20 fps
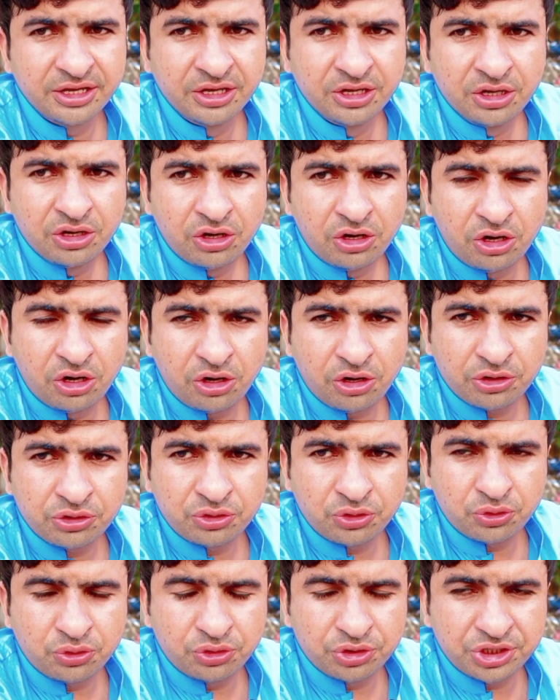है
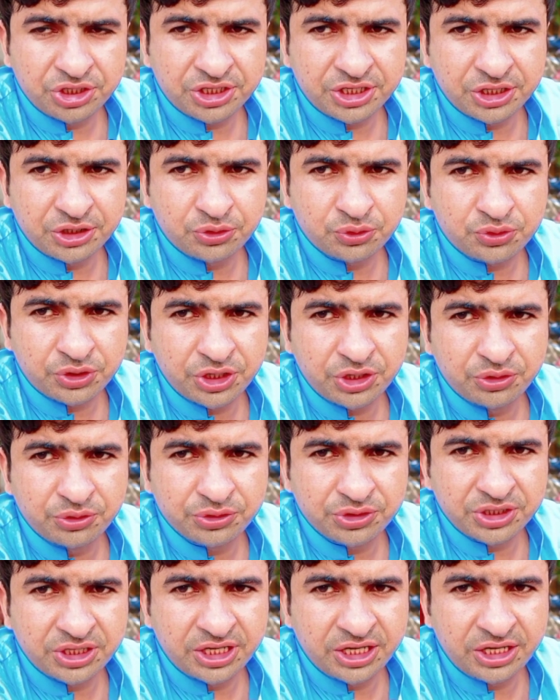और जो रोटी के टुकड़े
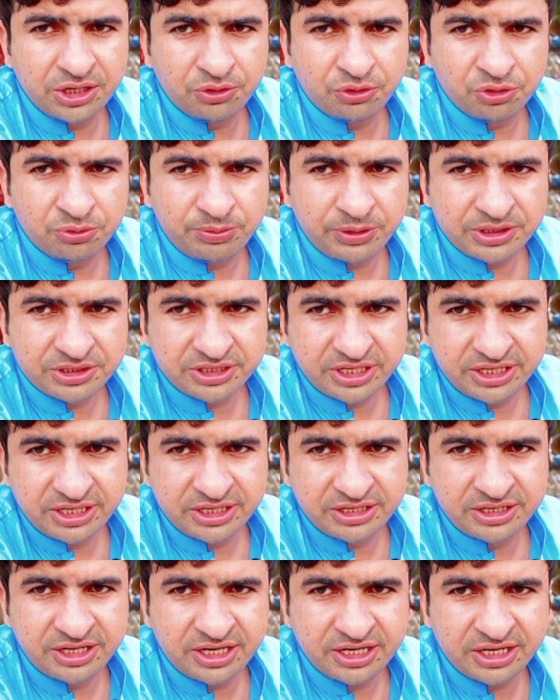होते हैं उन पर
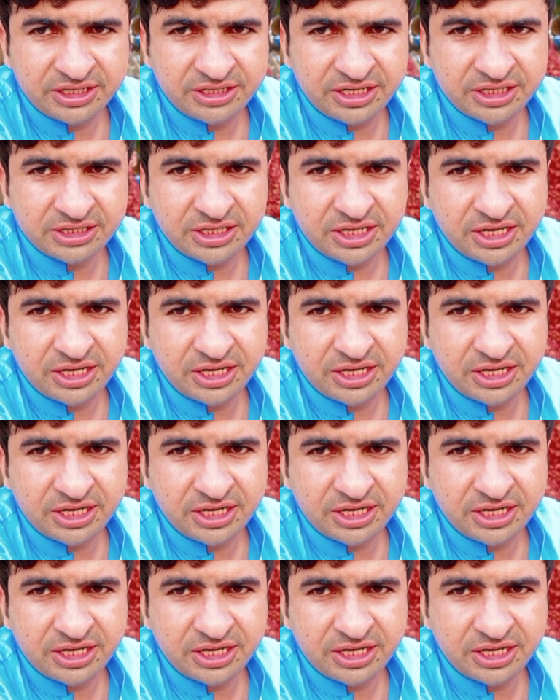सालन डाला